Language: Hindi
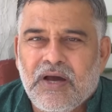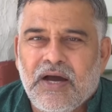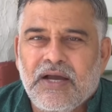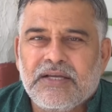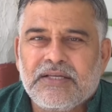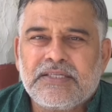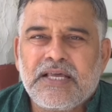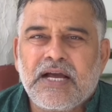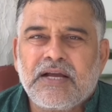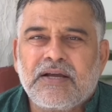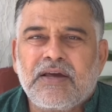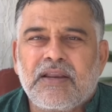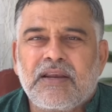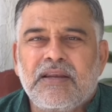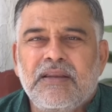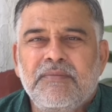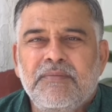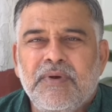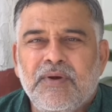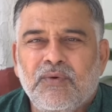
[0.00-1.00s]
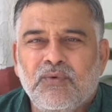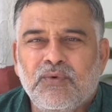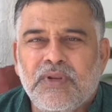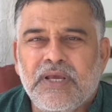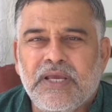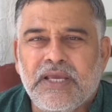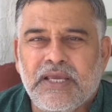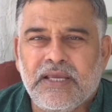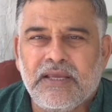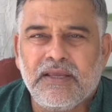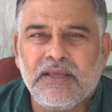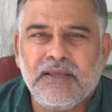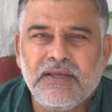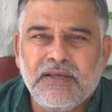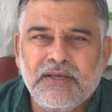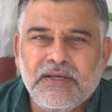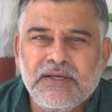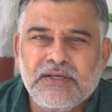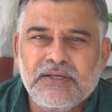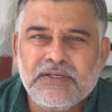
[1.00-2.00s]
ऐसा करने में उन्हें
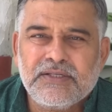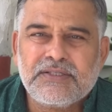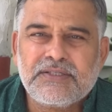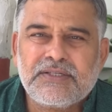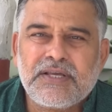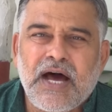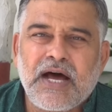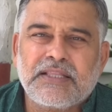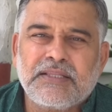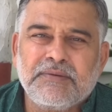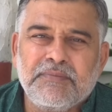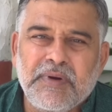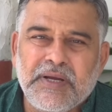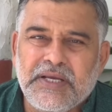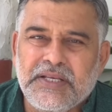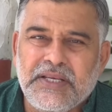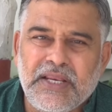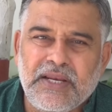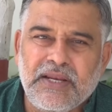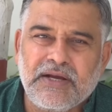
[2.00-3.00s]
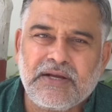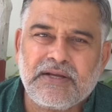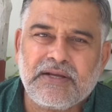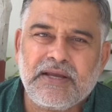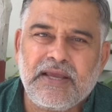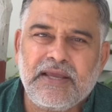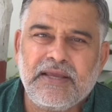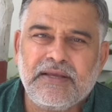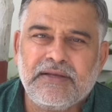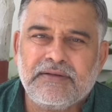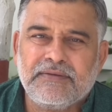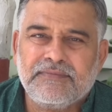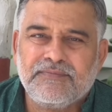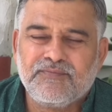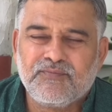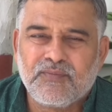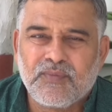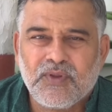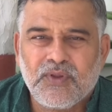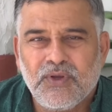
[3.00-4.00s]
सात महीने लग
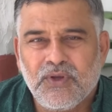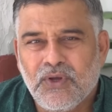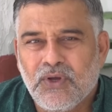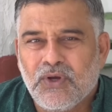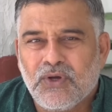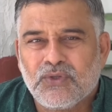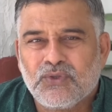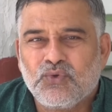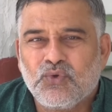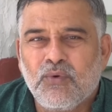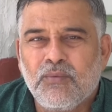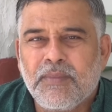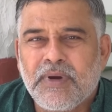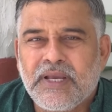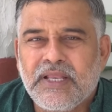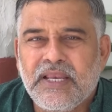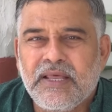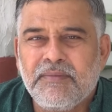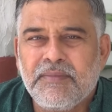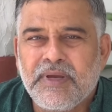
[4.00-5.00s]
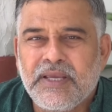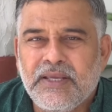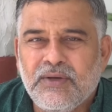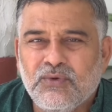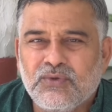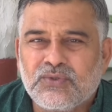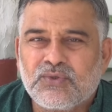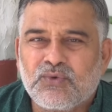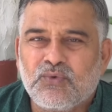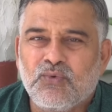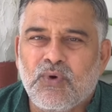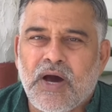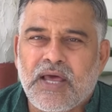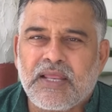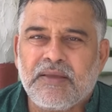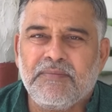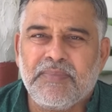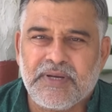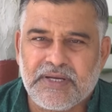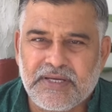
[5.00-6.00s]
गए दो महीने में ही उस
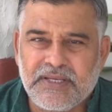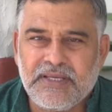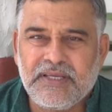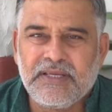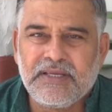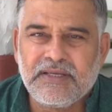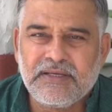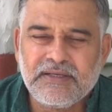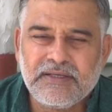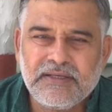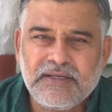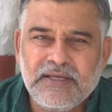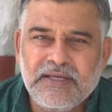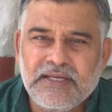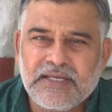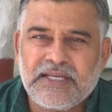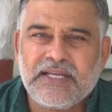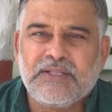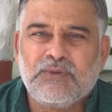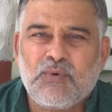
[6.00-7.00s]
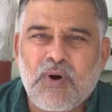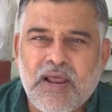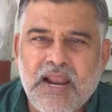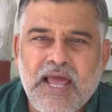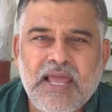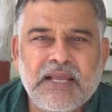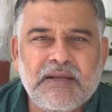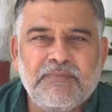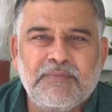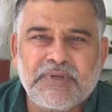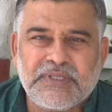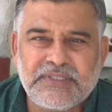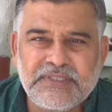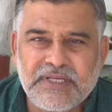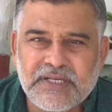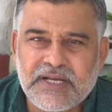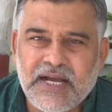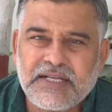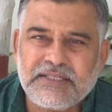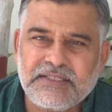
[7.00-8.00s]
कुंवारी बेटी के द्वारा एक
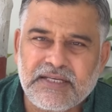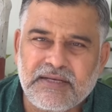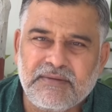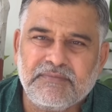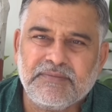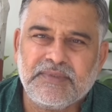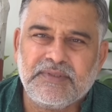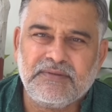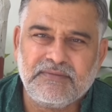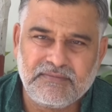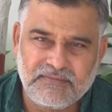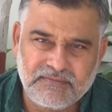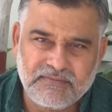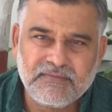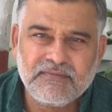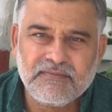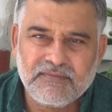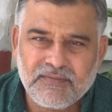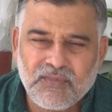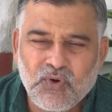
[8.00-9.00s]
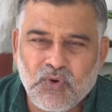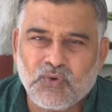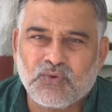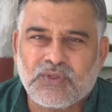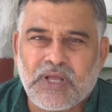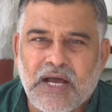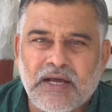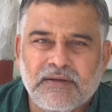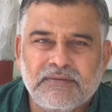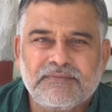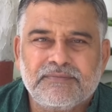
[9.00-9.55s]
बच्चे का जन्म होता